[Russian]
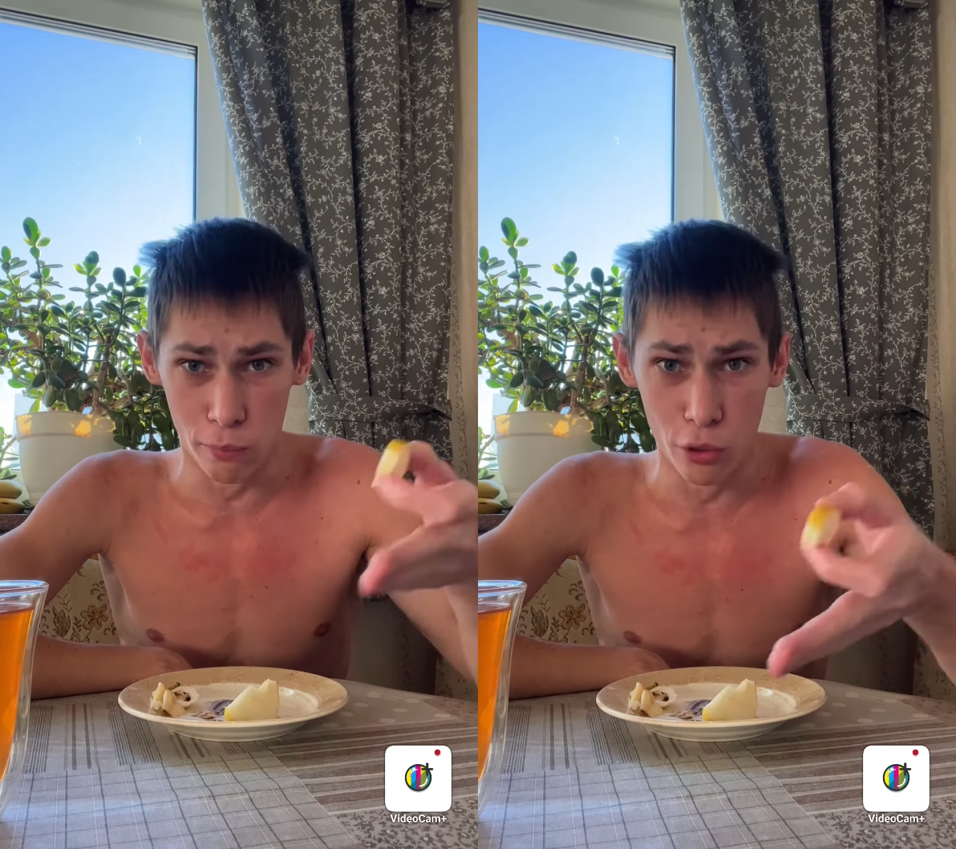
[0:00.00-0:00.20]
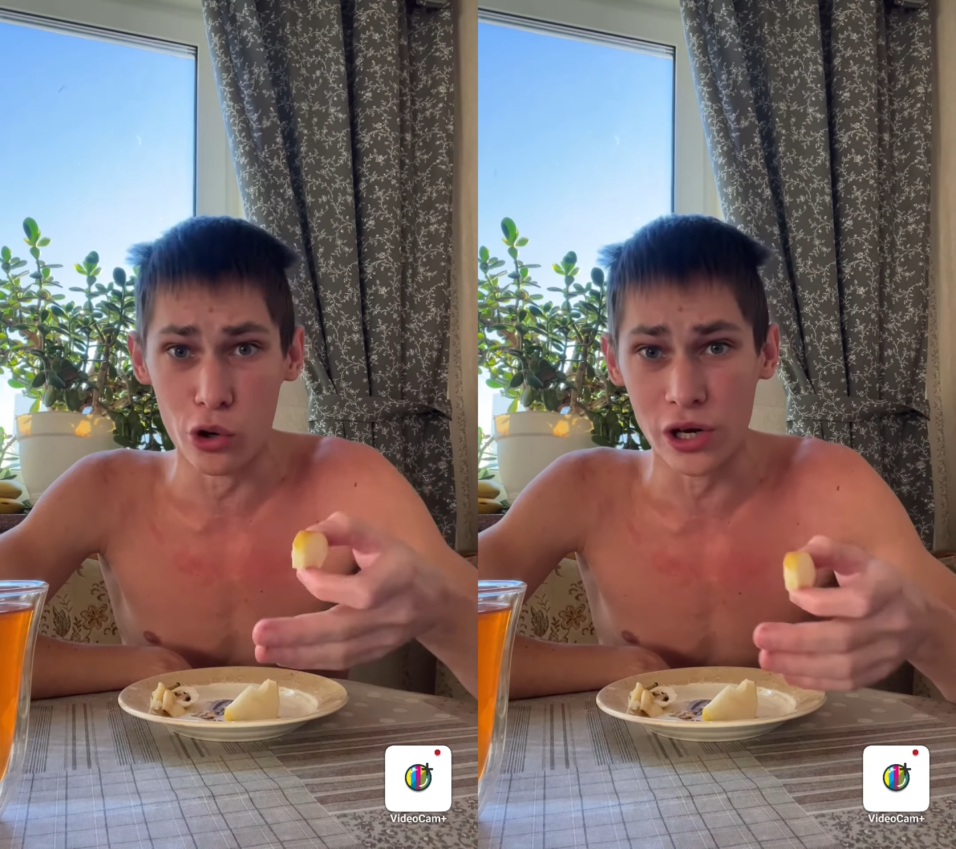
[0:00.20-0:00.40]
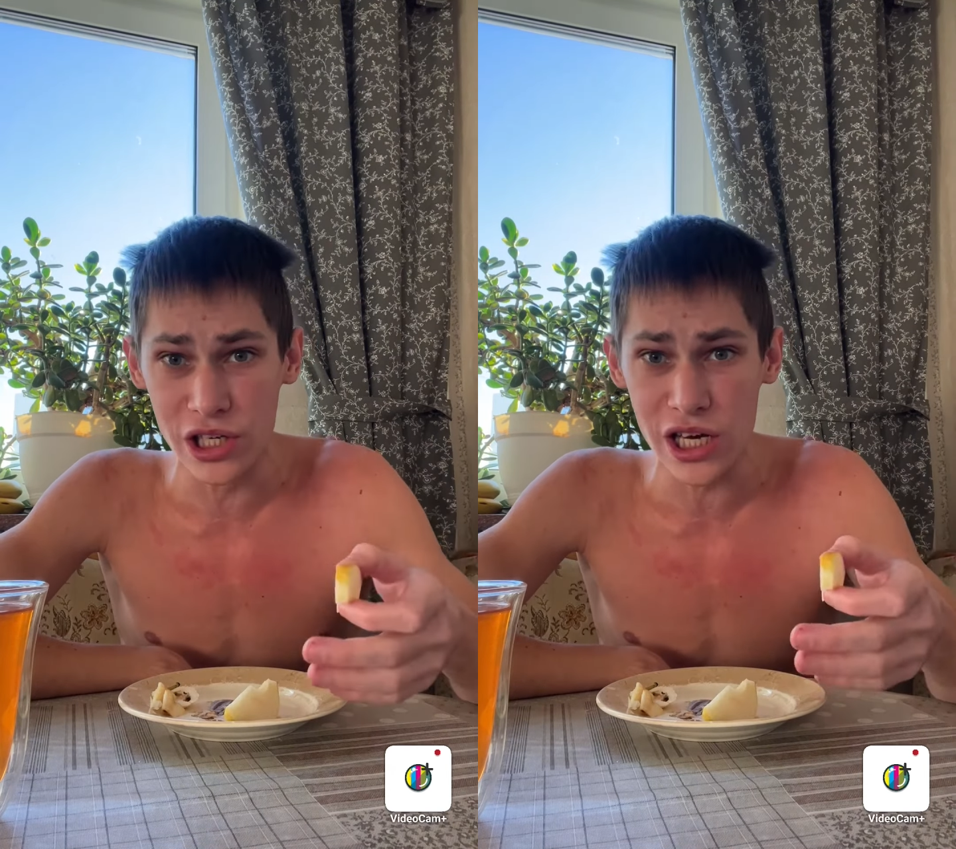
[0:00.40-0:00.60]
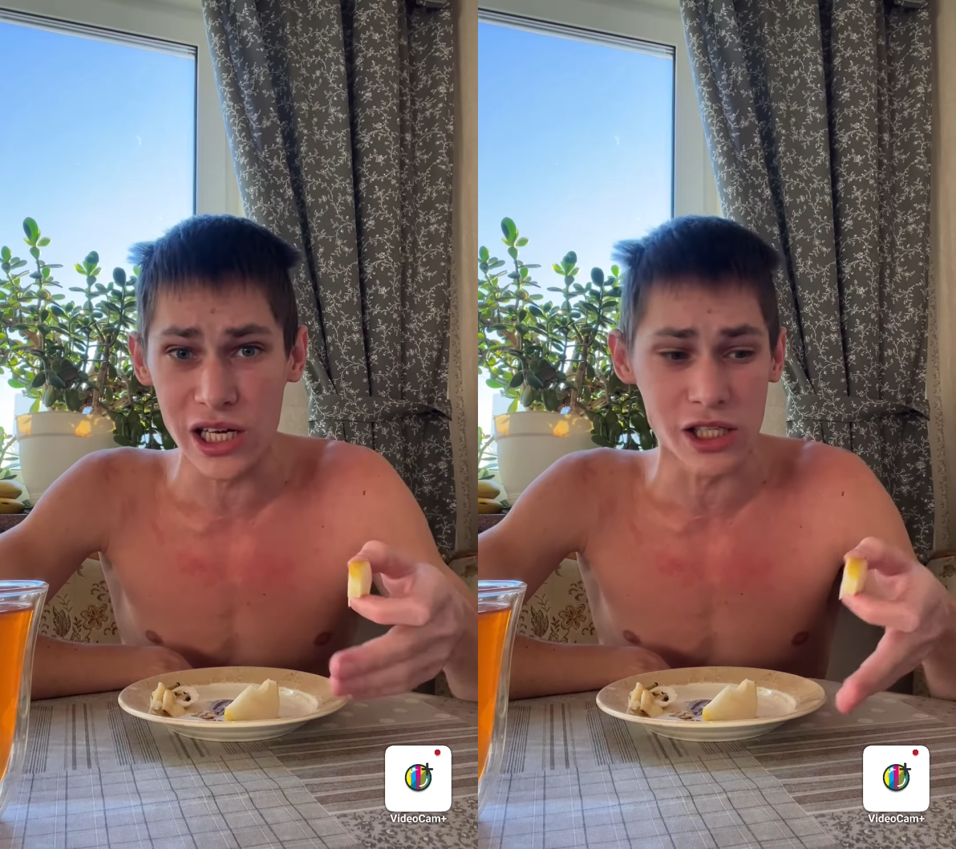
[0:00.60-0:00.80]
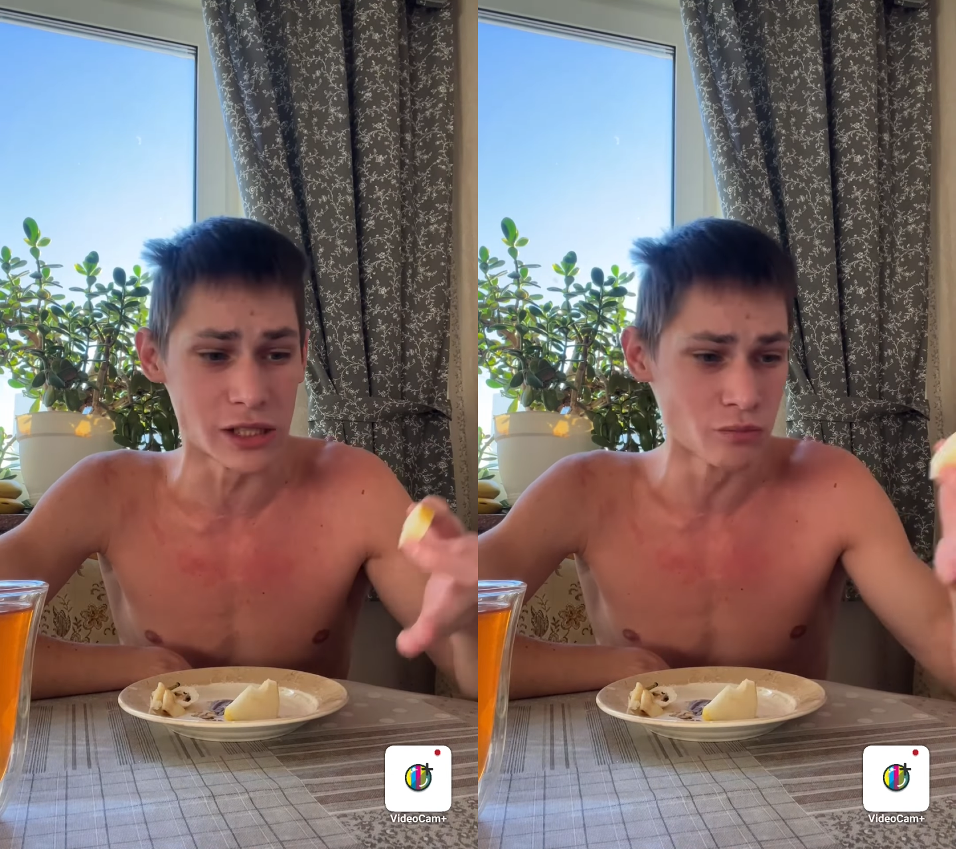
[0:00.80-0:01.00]

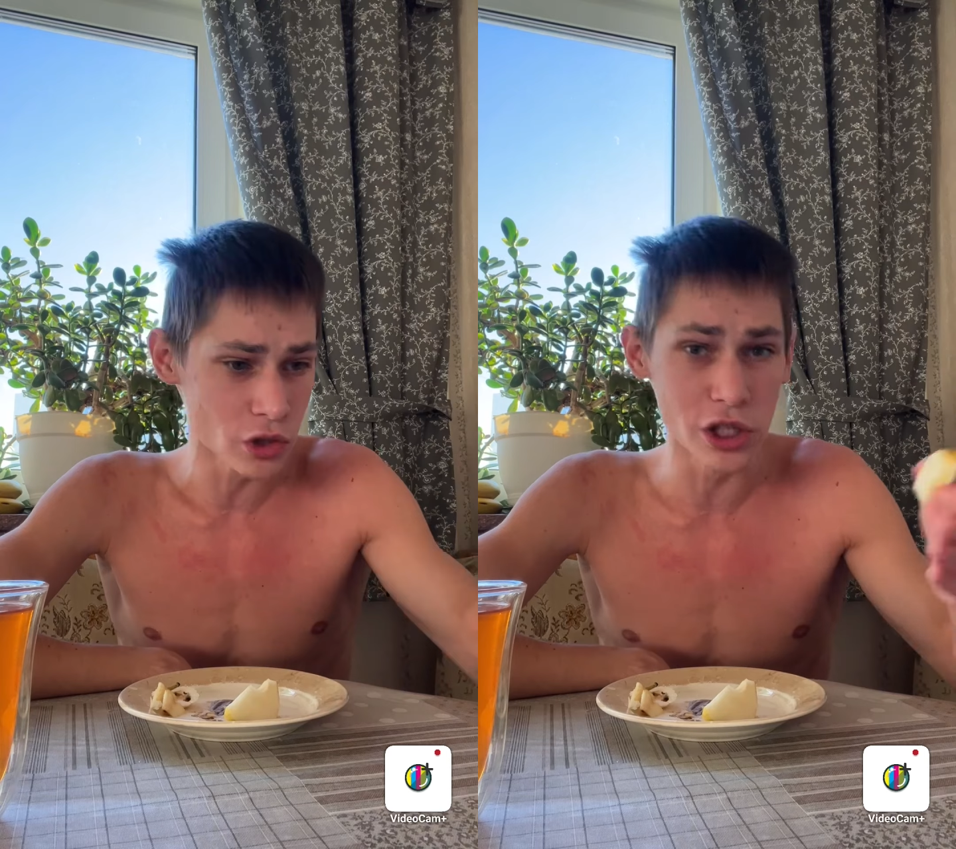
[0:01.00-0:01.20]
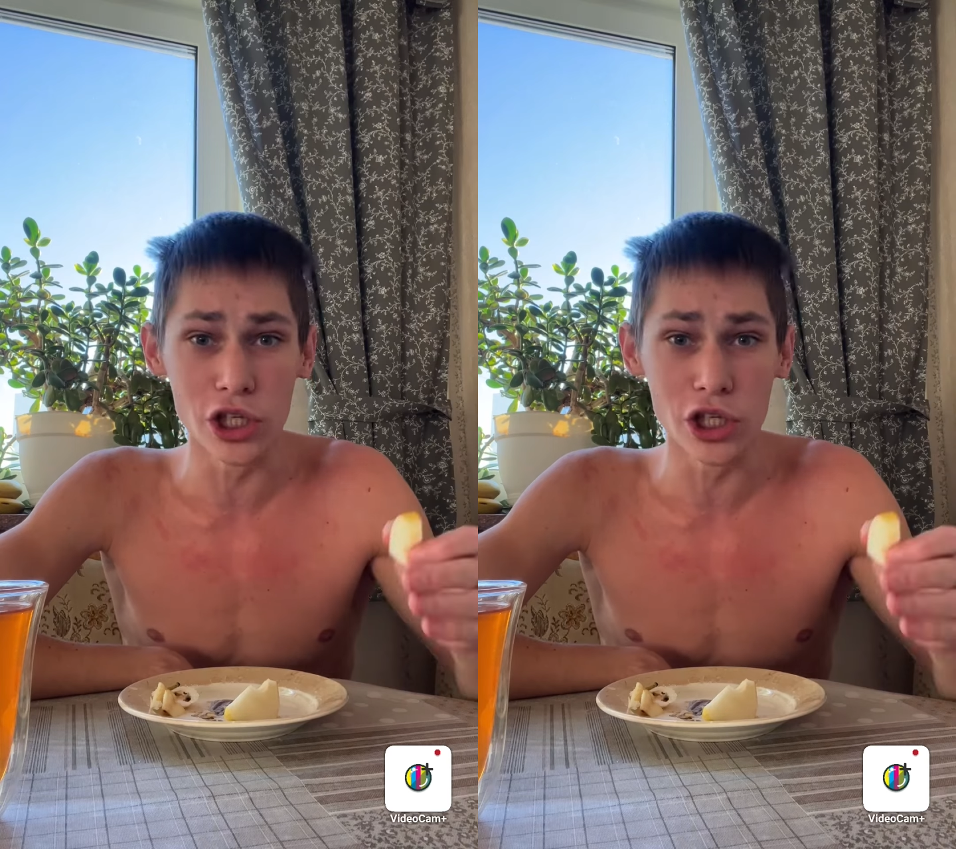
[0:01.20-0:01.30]
болоньезе и